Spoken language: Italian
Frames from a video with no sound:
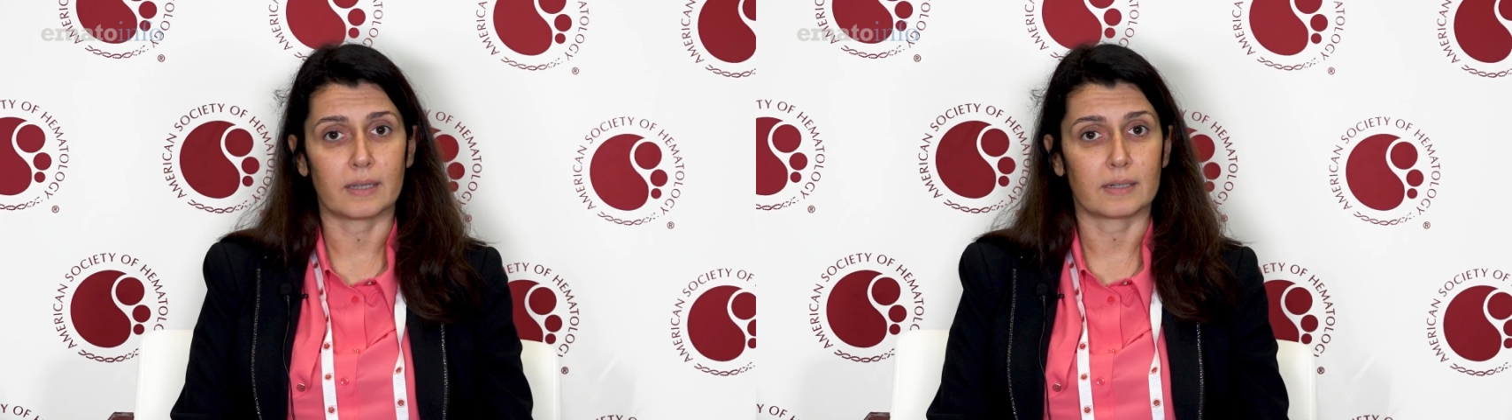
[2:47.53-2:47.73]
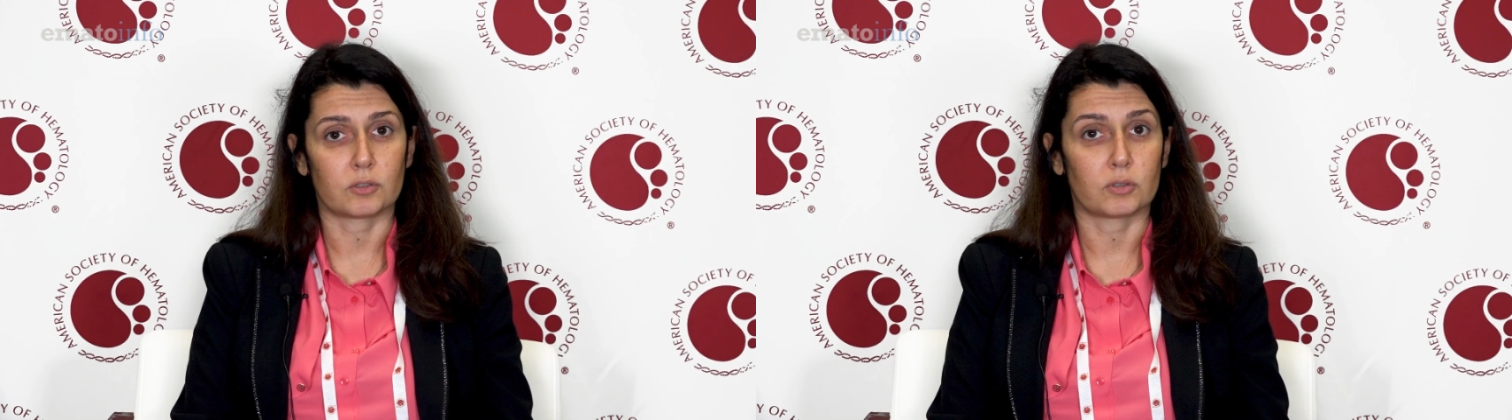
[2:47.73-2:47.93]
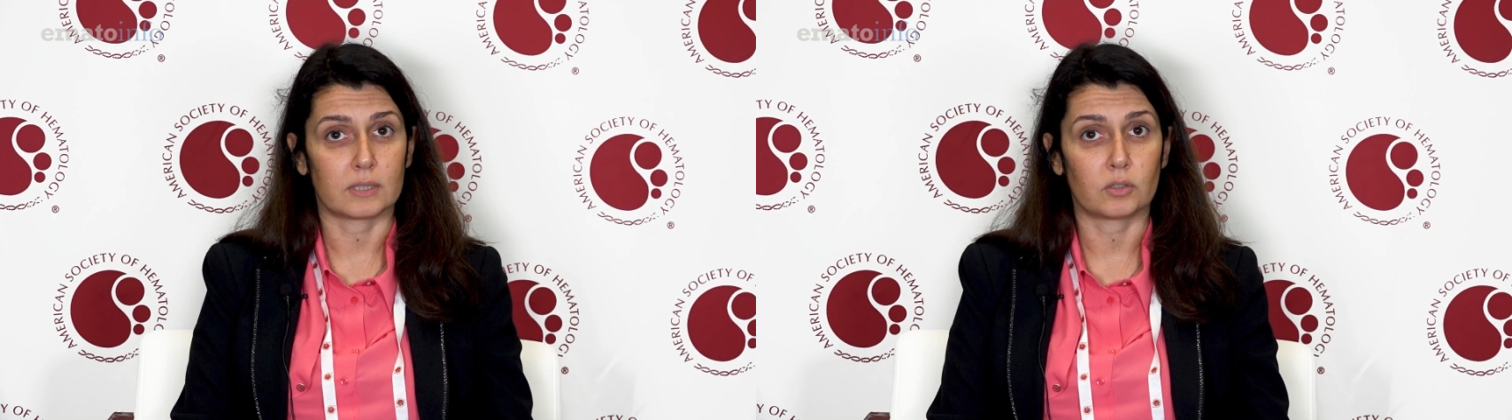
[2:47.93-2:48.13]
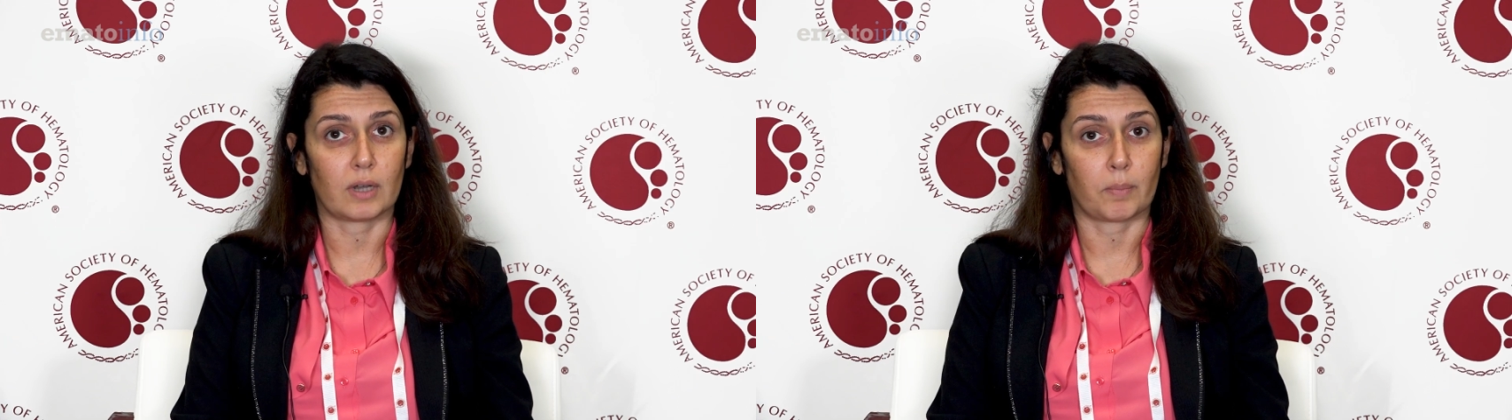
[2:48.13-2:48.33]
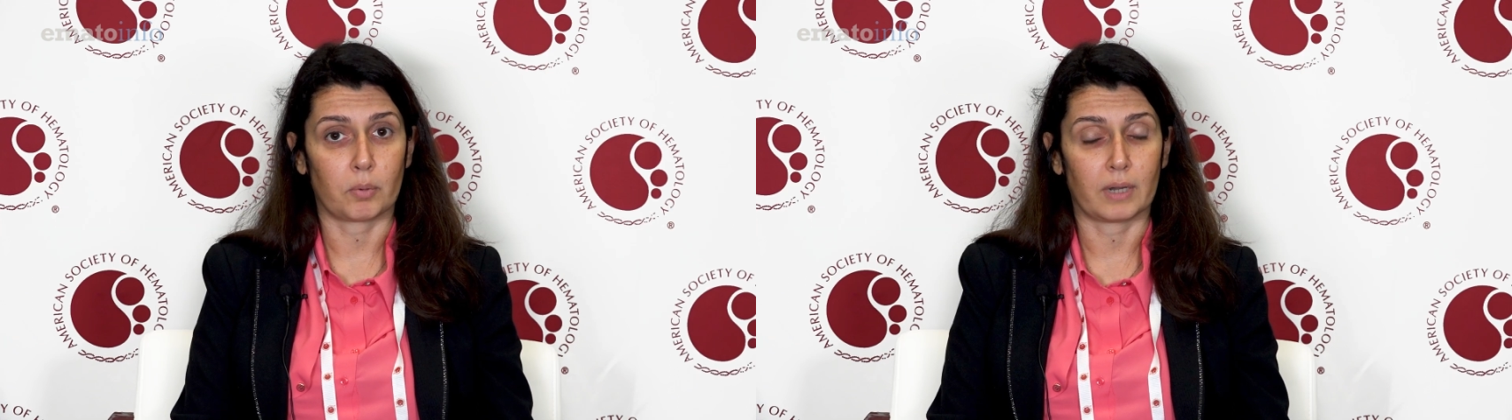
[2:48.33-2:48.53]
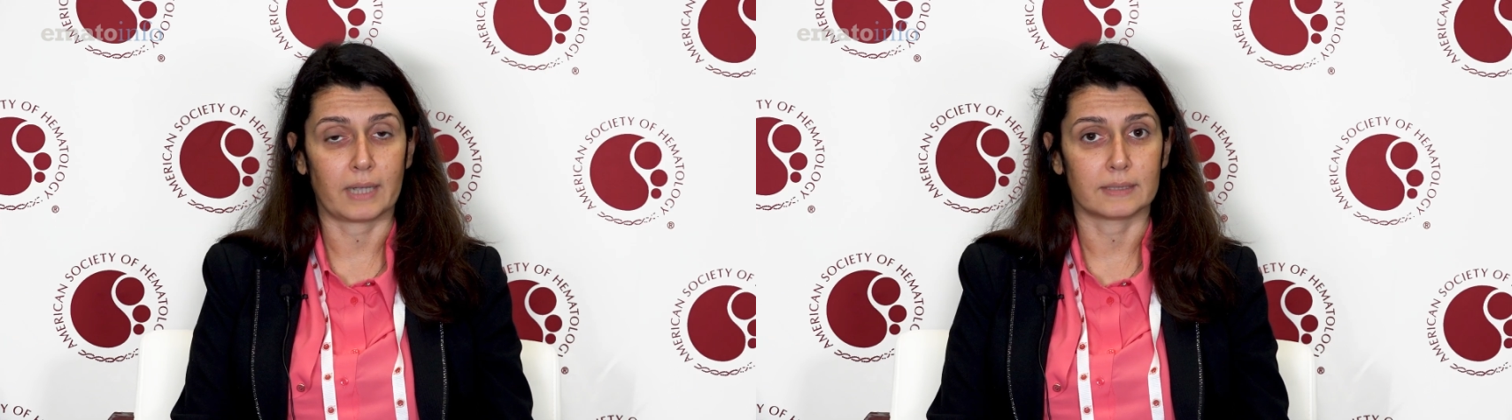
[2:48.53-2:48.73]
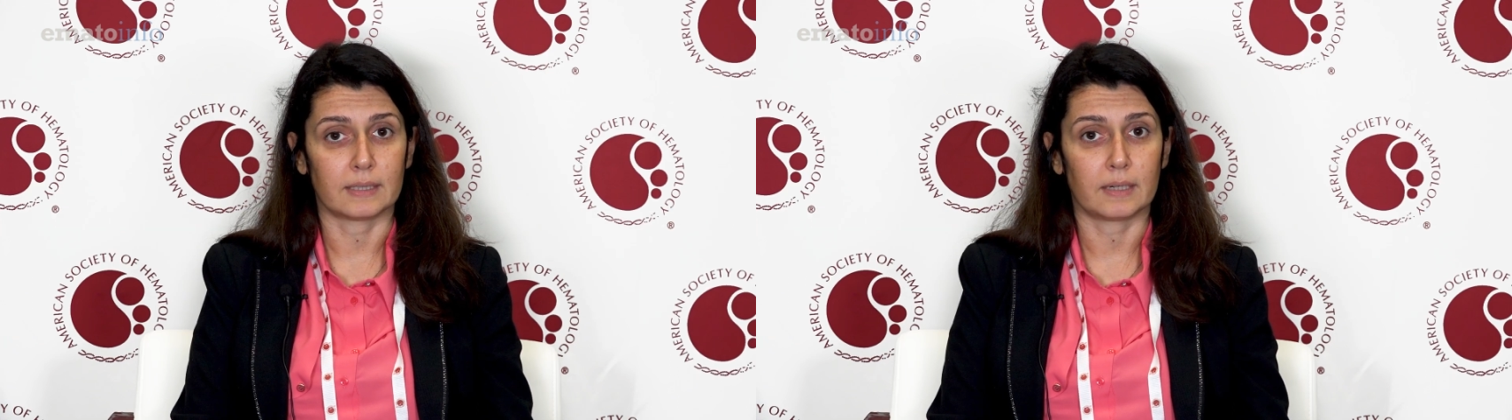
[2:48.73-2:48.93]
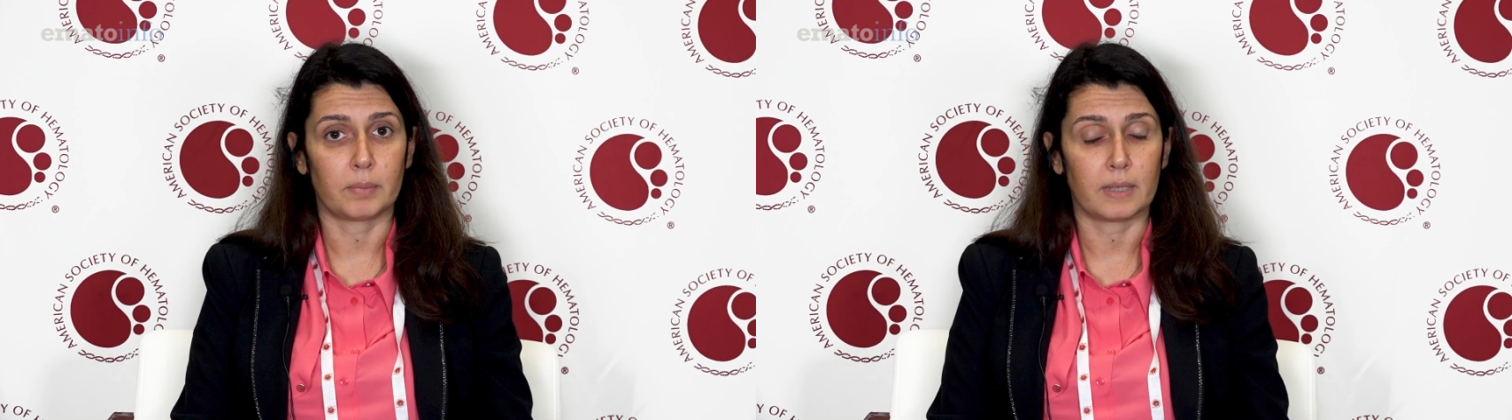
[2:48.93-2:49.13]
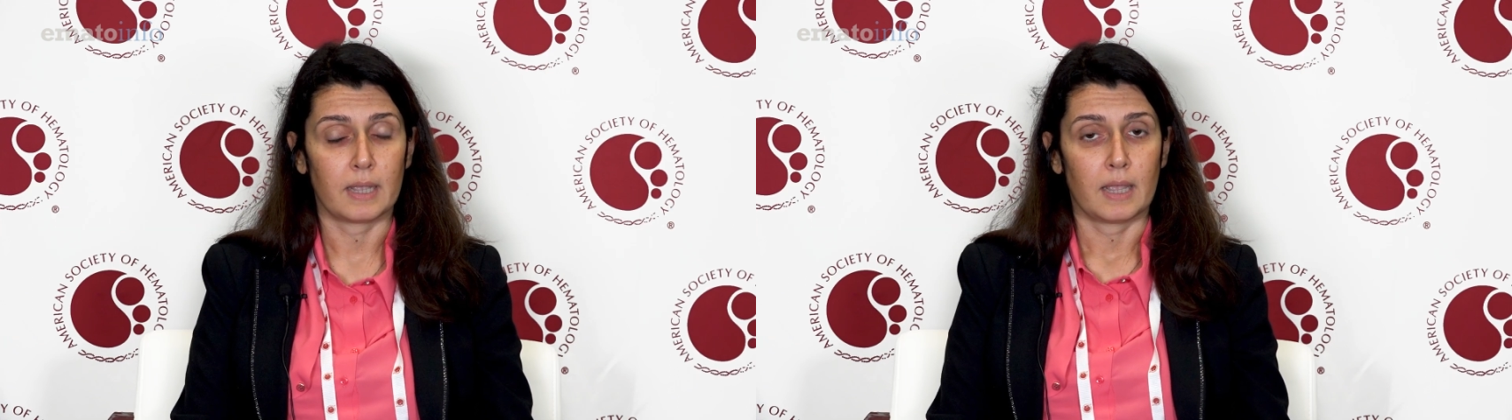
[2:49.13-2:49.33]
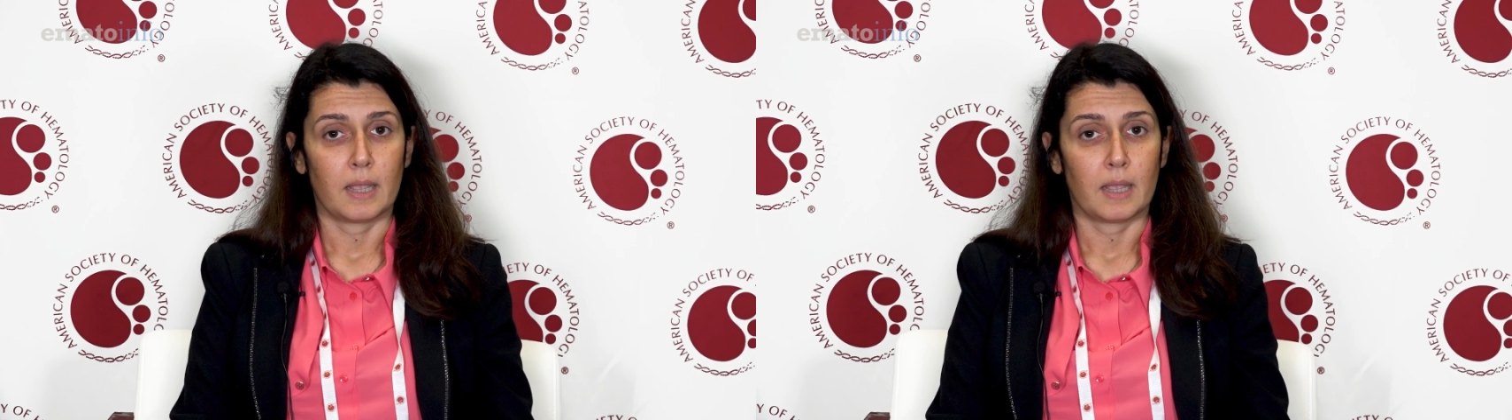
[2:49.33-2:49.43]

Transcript: in associazione a ponatinib,